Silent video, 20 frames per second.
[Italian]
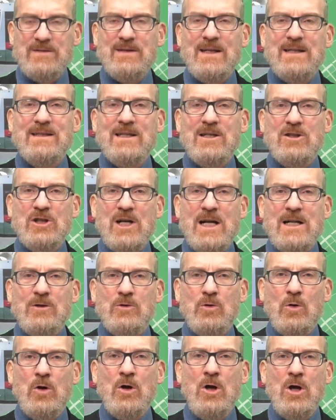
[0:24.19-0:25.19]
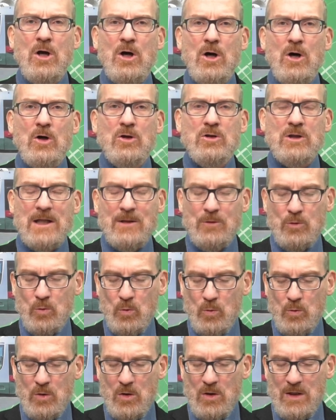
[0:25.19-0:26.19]

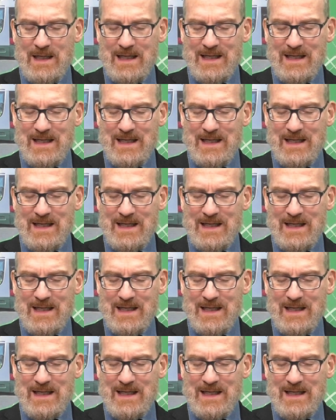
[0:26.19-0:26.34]
781